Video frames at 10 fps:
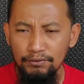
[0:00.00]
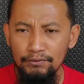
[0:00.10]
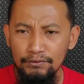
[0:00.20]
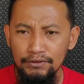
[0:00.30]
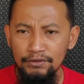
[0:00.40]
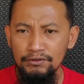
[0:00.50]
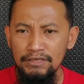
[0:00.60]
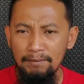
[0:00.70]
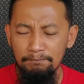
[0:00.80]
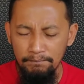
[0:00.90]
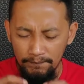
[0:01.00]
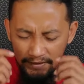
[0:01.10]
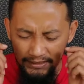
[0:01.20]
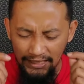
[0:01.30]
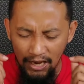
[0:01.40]
bulu itu dia
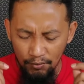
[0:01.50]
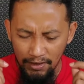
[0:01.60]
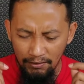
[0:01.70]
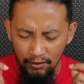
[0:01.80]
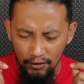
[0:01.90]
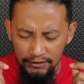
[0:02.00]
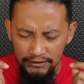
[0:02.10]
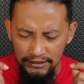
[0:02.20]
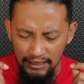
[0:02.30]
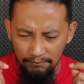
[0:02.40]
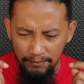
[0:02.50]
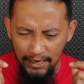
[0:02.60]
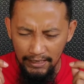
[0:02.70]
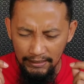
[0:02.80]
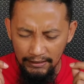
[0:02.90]
dia tahu bahwa kondisi yang
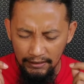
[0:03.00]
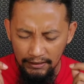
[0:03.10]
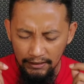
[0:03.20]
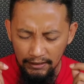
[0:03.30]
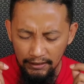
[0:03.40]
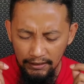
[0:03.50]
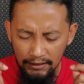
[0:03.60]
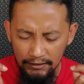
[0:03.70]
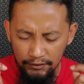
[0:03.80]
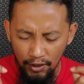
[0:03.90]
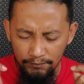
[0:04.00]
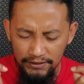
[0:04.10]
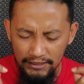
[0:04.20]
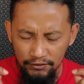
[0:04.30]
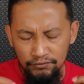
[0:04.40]
paling e, drop
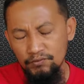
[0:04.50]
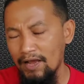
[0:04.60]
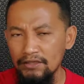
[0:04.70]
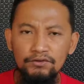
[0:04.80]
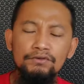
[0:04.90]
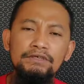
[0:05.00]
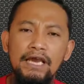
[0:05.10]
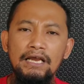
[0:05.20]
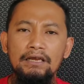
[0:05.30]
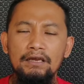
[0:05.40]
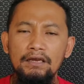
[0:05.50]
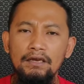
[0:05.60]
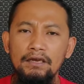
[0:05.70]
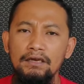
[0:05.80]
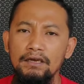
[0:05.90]
dia itu sewaktu dia
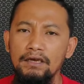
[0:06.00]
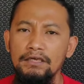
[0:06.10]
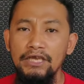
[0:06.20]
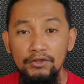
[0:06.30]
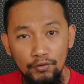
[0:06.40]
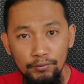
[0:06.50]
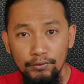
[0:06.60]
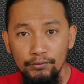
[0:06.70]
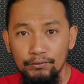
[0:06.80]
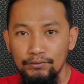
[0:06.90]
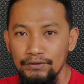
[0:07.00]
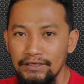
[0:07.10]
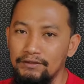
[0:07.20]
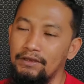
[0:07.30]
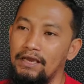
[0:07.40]
e, jatuh bulu
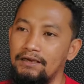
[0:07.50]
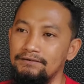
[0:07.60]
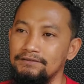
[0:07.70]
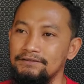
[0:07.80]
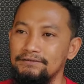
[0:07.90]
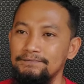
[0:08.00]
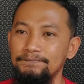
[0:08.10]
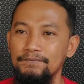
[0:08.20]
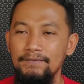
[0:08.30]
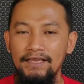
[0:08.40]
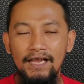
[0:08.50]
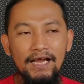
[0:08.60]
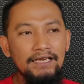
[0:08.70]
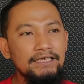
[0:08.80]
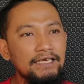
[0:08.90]
gitu ya, ya
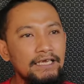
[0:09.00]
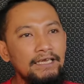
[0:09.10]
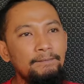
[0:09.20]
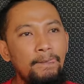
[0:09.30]
jadi